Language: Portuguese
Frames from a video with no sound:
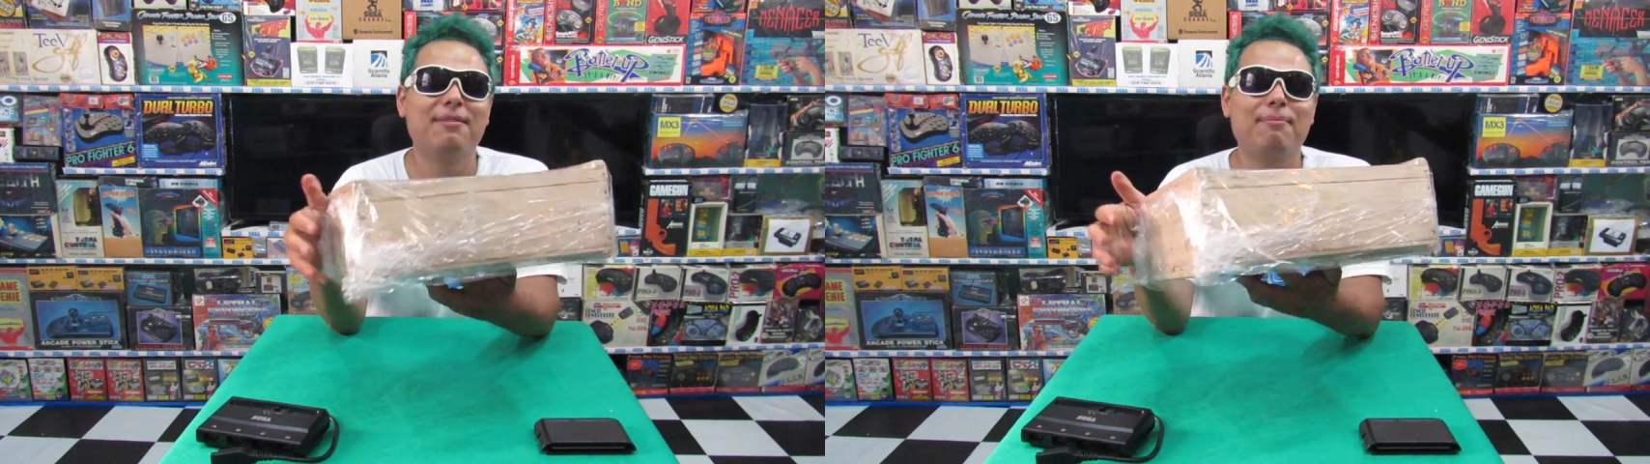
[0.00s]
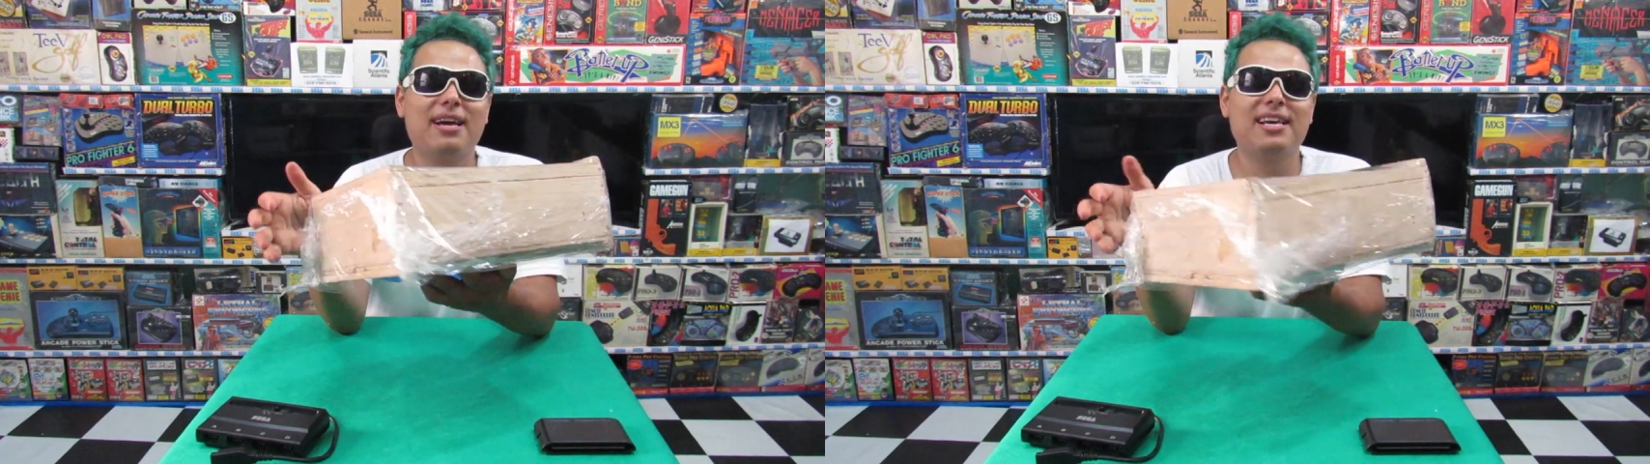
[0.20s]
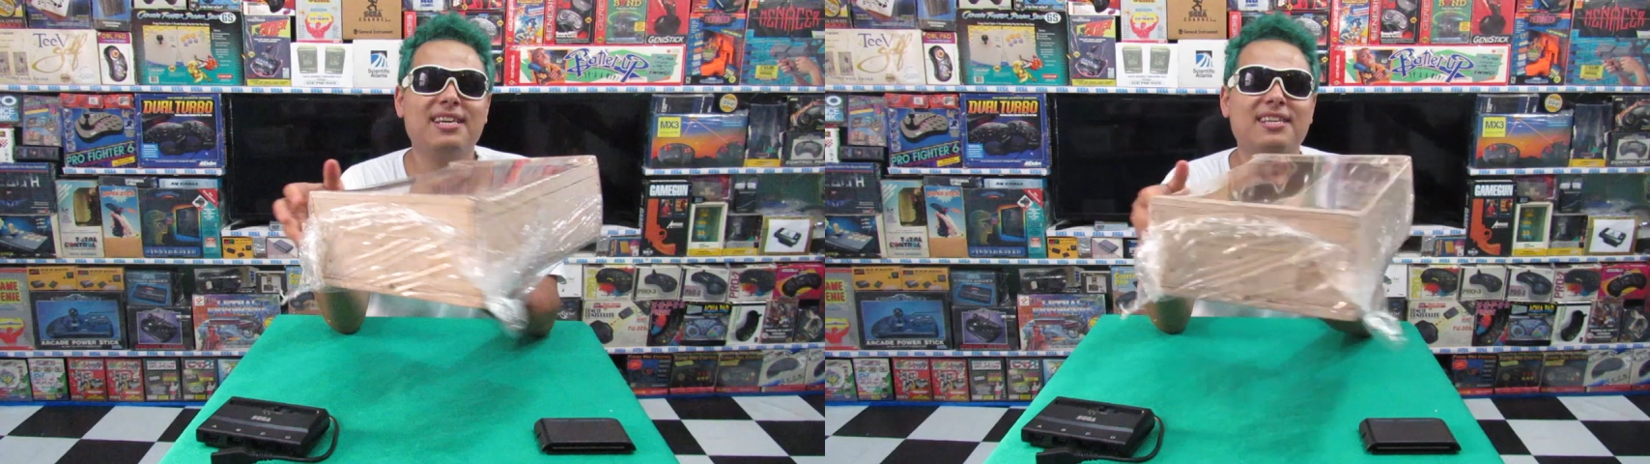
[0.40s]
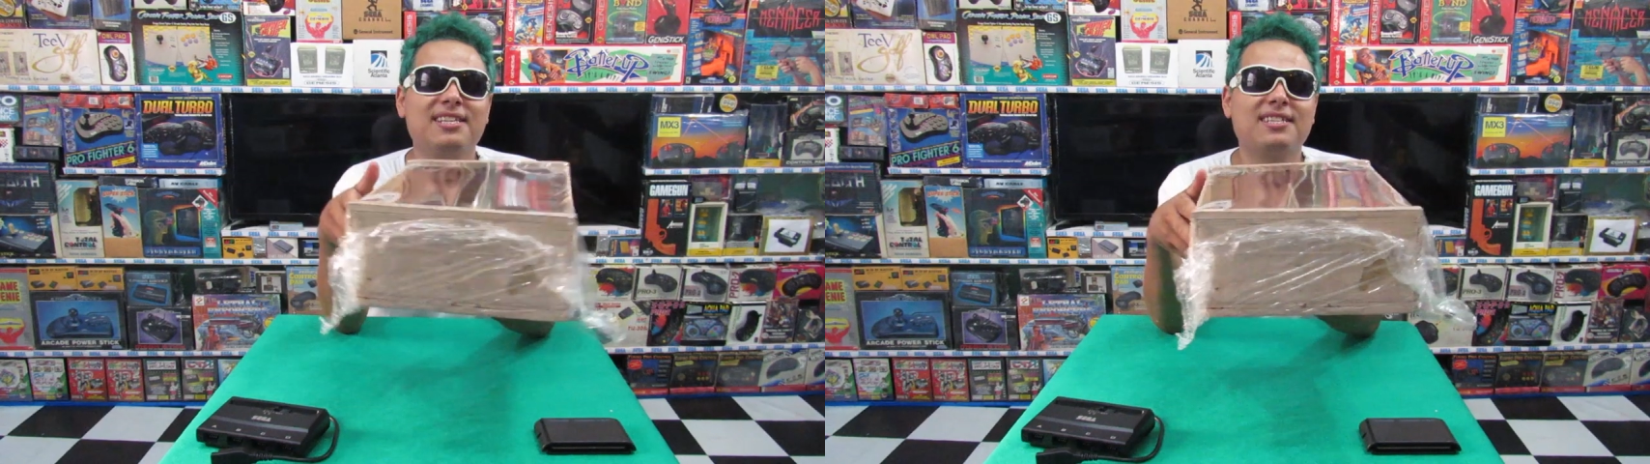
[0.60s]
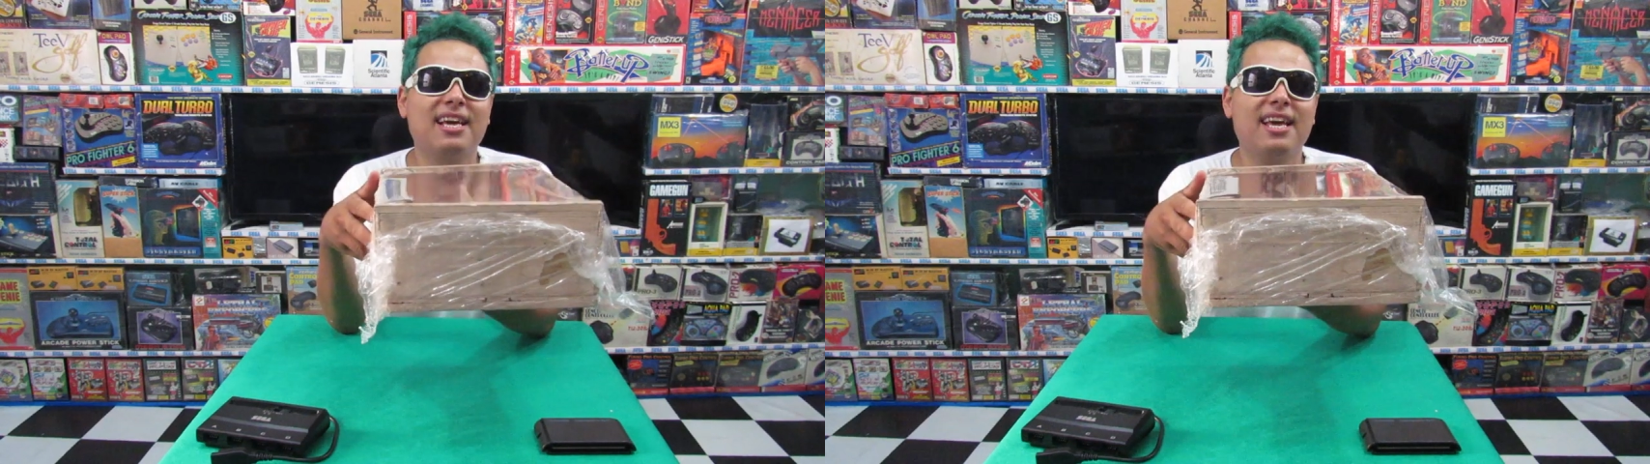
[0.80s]

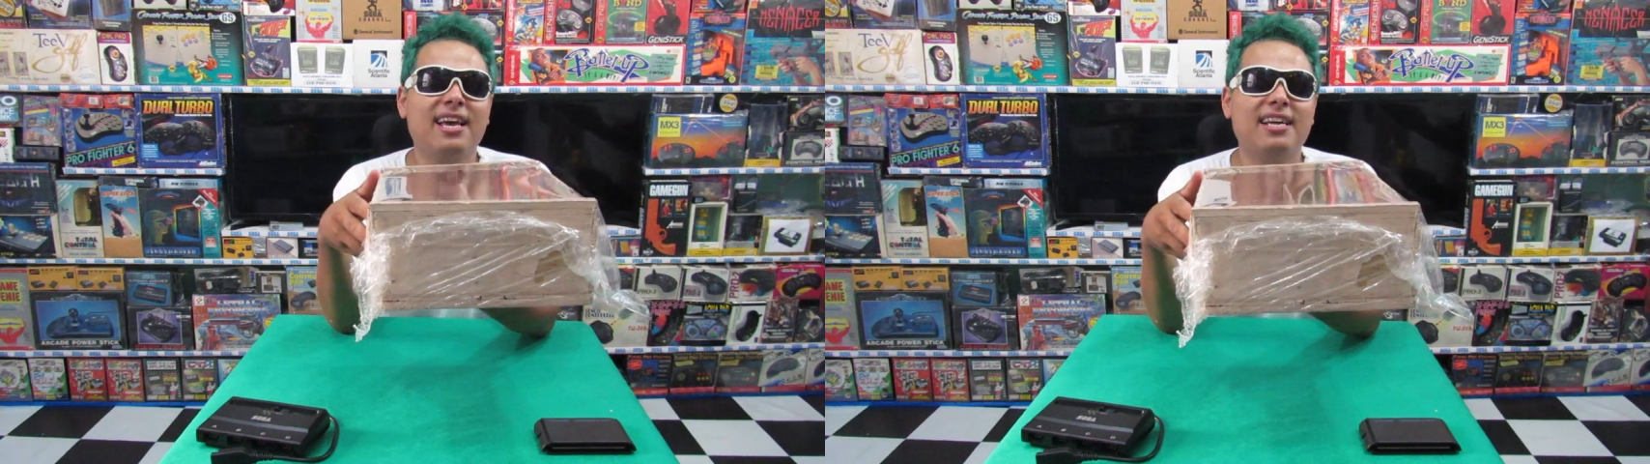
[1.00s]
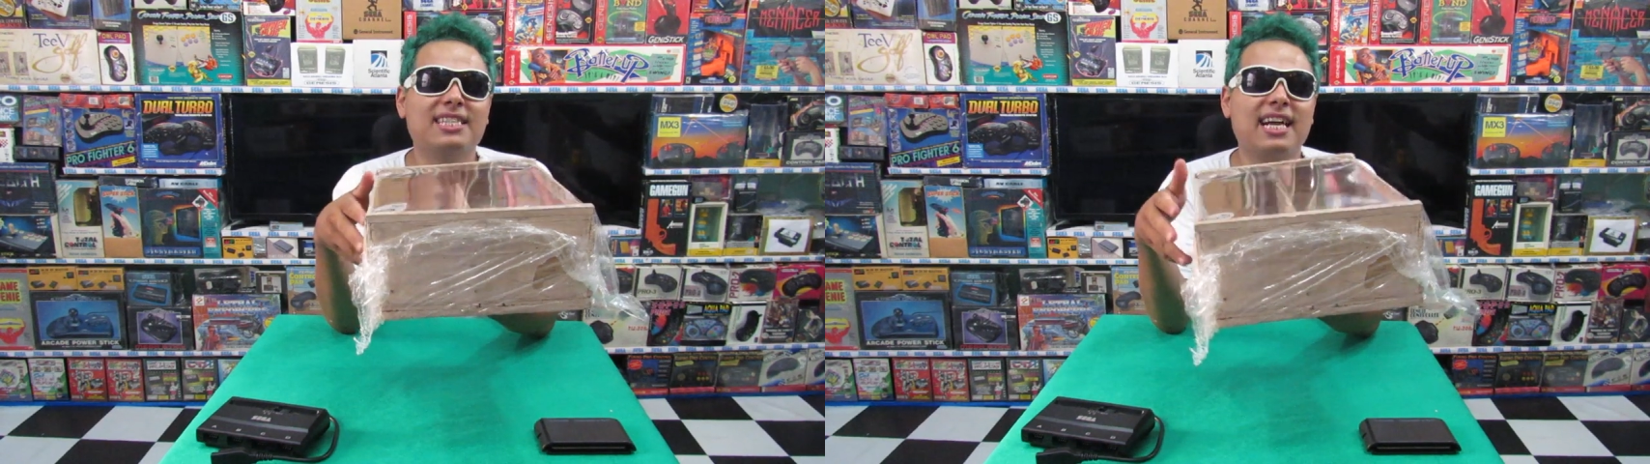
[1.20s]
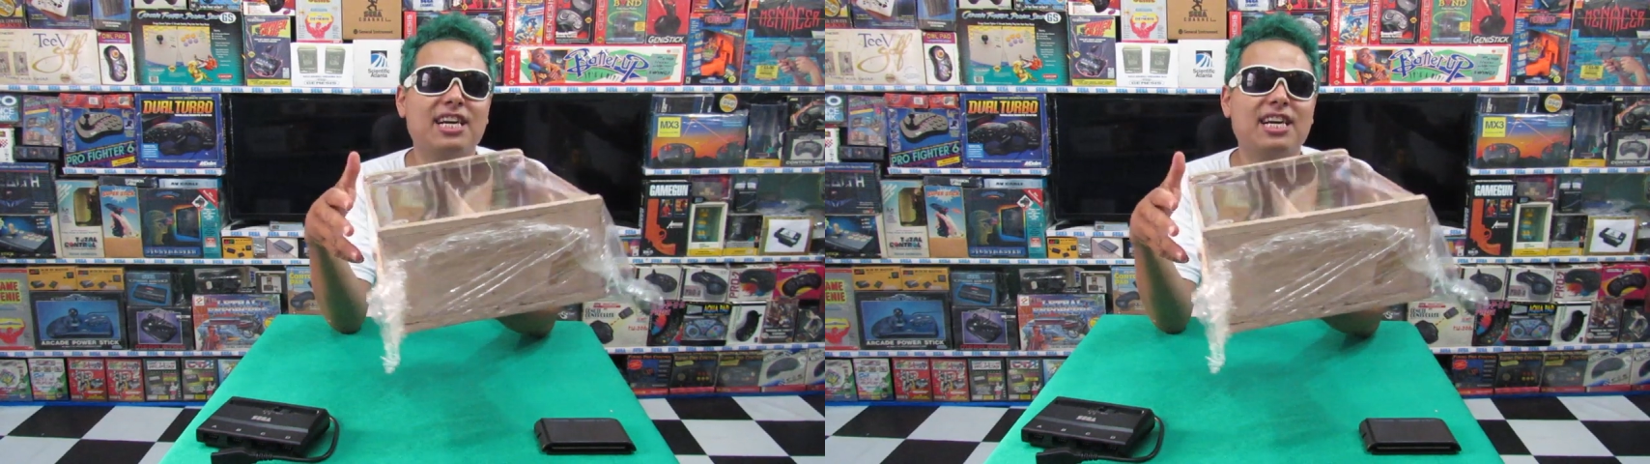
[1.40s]
Mas é, essa